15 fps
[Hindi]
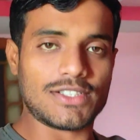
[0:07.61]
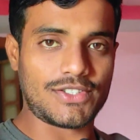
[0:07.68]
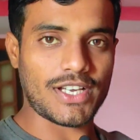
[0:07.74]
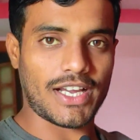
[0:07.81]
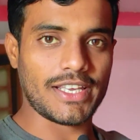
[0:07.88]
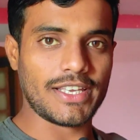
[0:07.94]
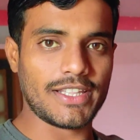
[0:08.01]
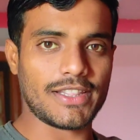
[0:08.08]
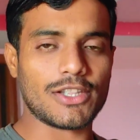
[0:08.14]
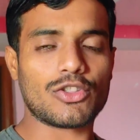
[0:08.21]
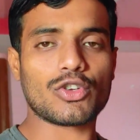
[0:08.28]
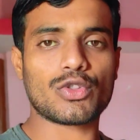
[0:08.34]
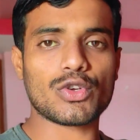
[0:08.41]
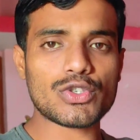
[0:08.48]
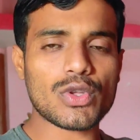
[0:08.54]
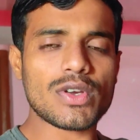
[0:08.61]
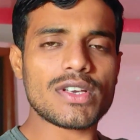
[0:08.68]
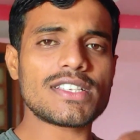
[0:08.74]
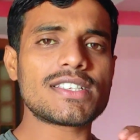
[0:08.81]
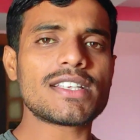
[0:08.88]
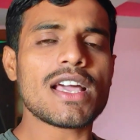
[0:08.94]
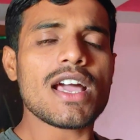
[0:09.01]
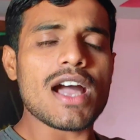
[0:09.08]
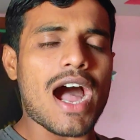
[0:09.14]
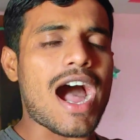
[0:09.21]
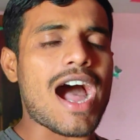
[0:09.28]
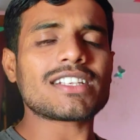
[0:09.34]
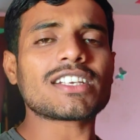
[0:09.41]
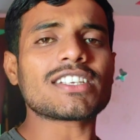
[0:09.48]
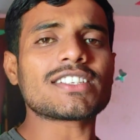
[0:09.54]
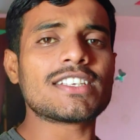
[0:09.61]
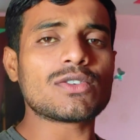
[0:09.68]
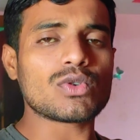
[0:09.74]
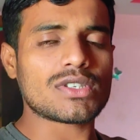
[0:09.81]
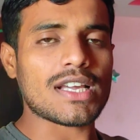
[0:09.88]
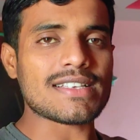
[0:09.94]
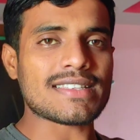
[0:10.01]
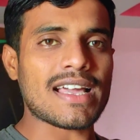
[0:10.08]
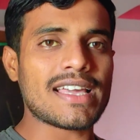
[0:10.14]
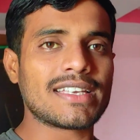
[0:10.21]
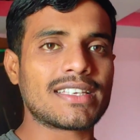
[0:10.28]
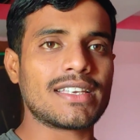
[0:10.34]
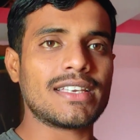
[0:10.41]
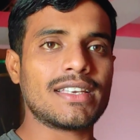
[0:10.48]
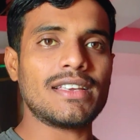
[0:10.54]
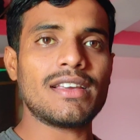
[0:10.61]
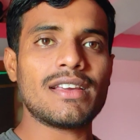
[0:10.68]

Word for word: जय हिंद तो दोस्तों इस आज का सीन कुछ ऐसा है कि